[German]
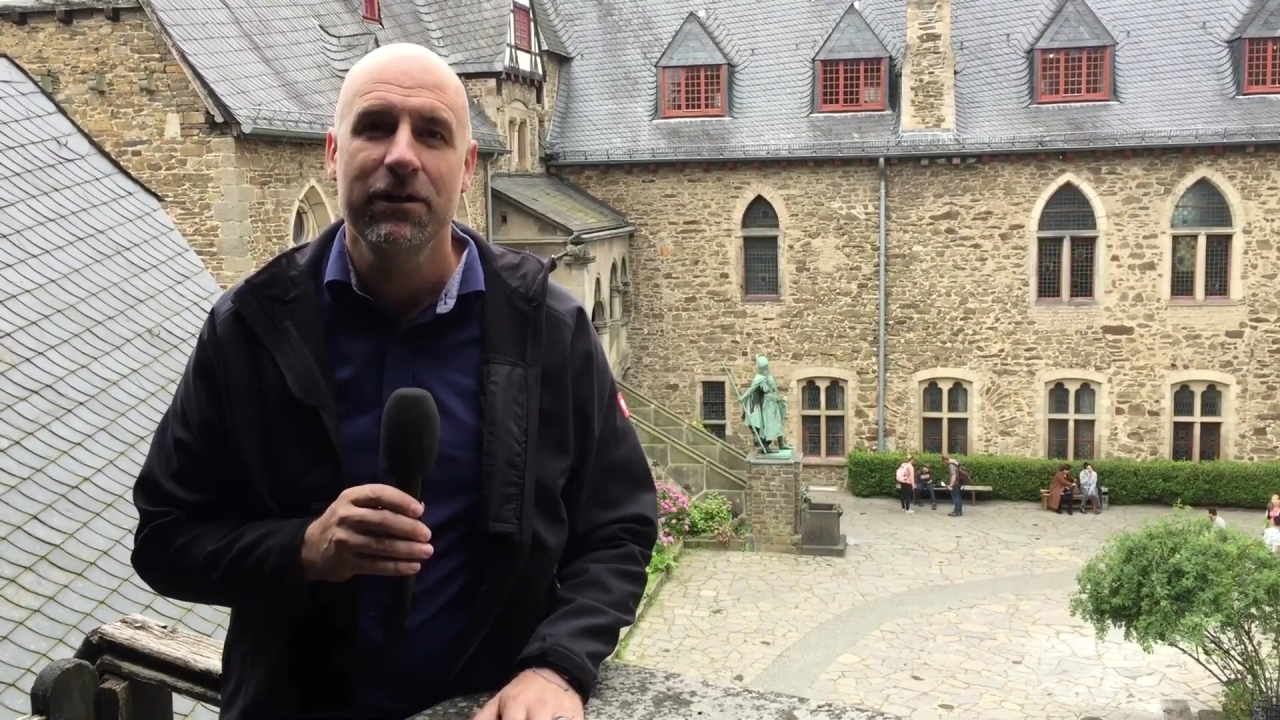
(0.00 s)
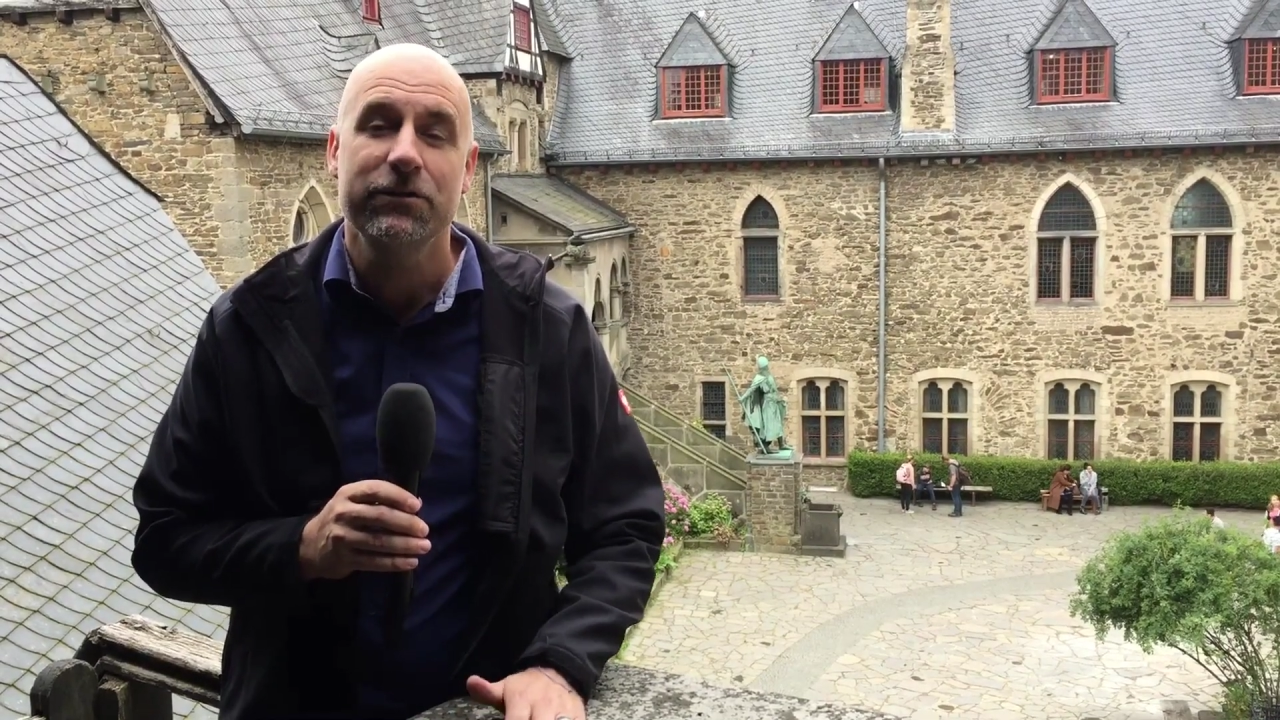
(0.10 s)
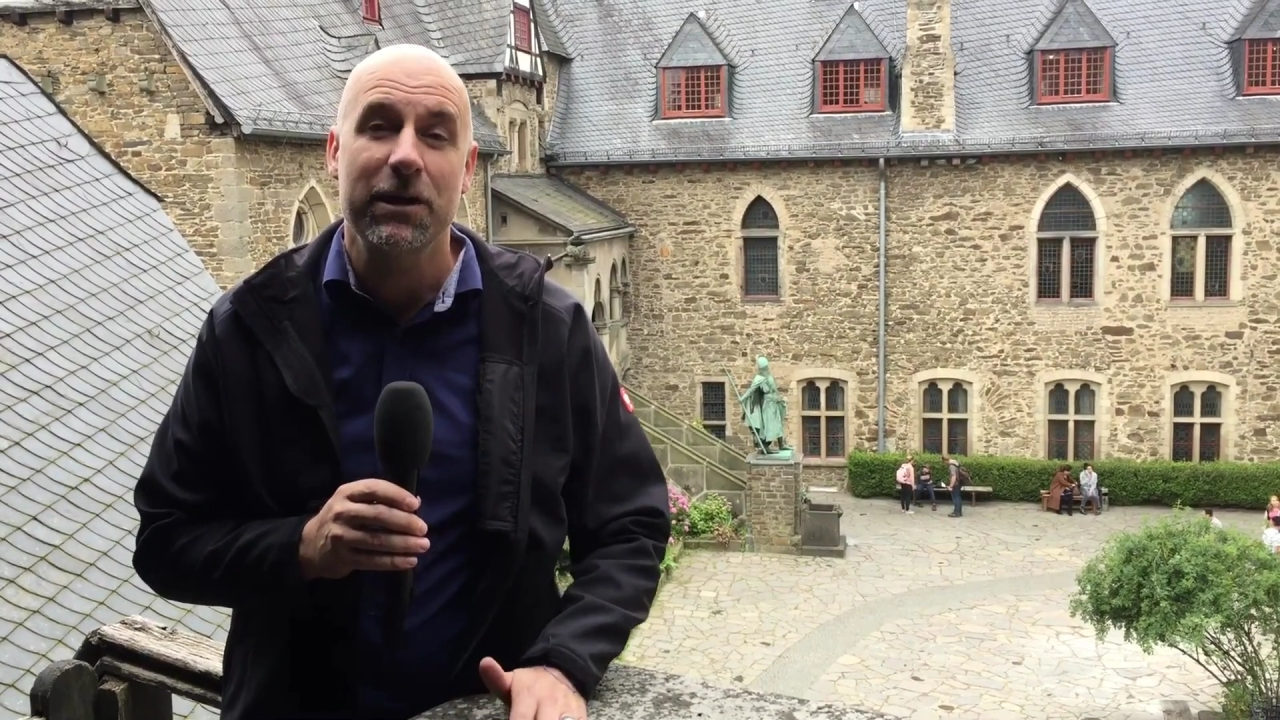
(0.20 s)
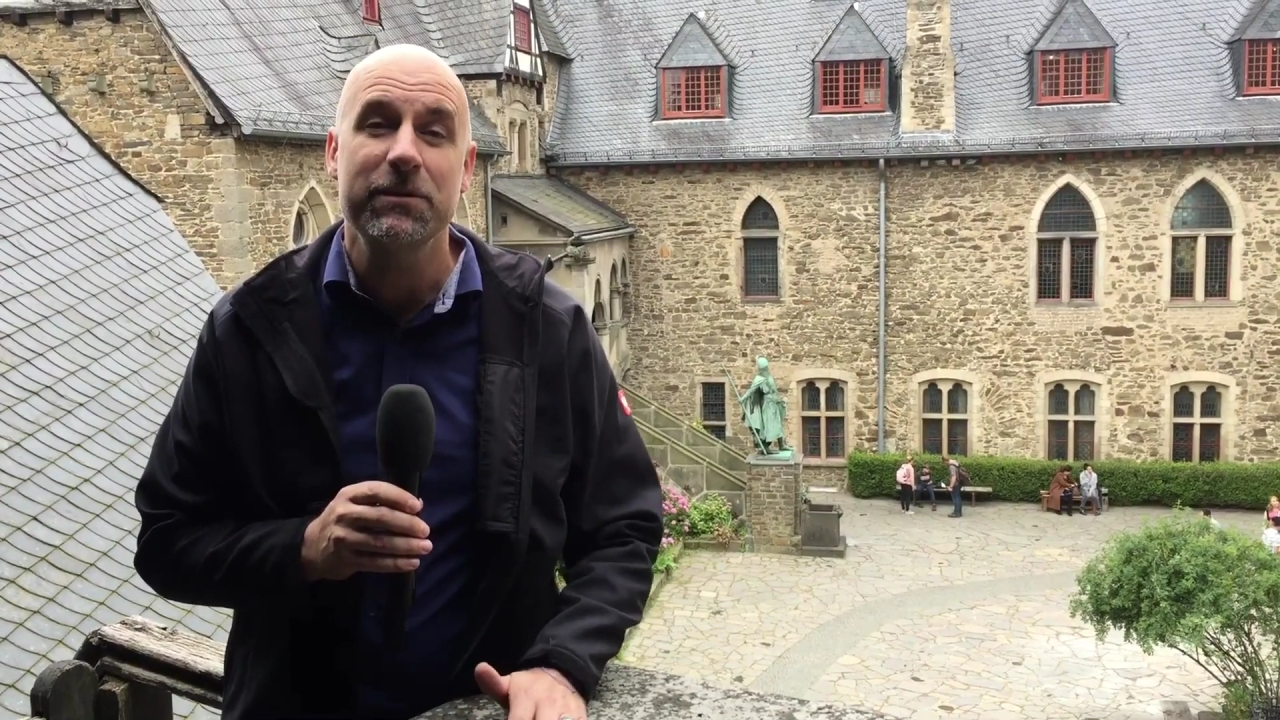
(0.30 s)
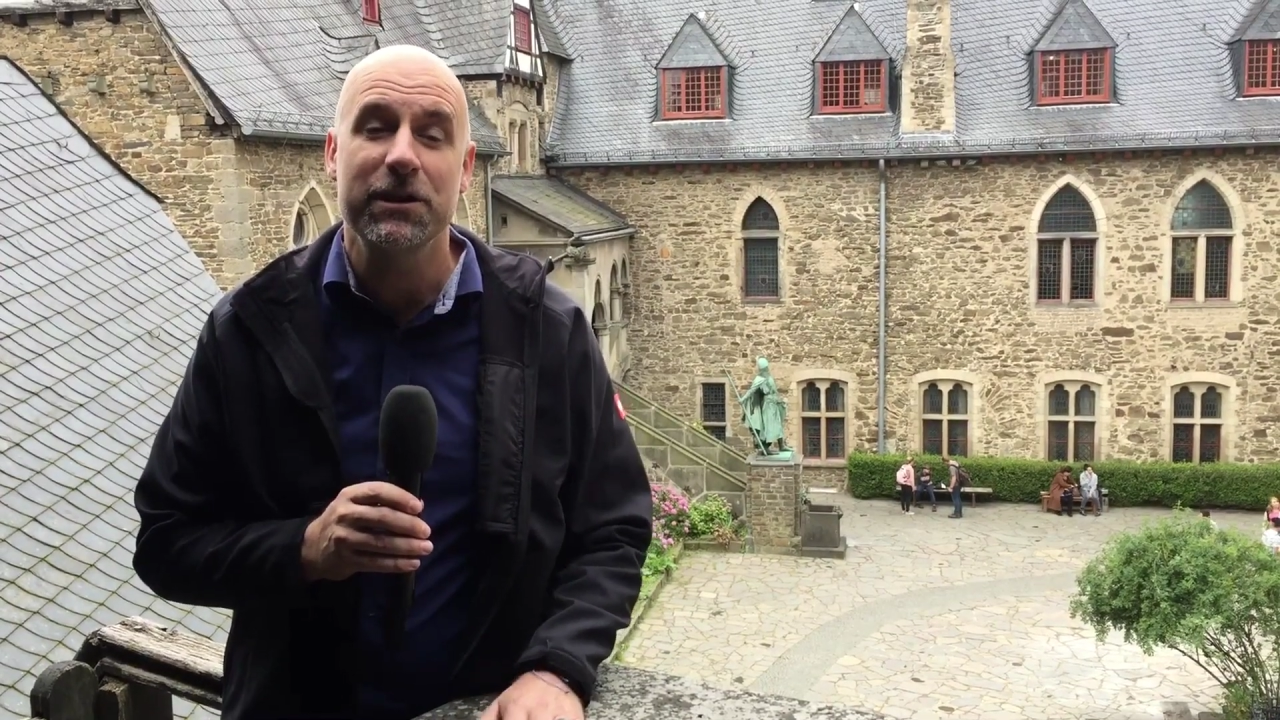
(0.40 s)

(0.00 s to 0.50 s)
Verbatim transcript: und damit